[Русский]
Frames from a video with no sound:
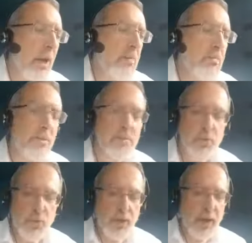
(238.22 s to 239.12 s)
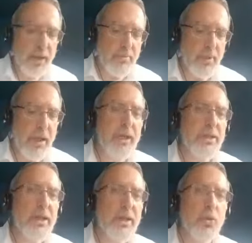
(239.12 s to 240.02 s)
мы обсуждаем
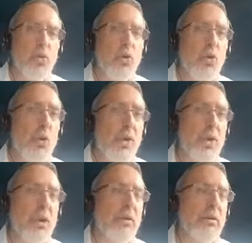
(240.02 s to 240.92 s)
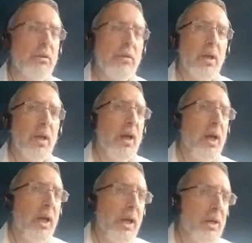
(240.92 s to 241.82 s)
эти уроки,
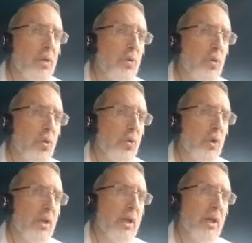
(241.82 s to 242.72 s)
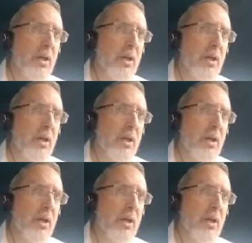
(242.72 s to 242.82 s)
эти уроки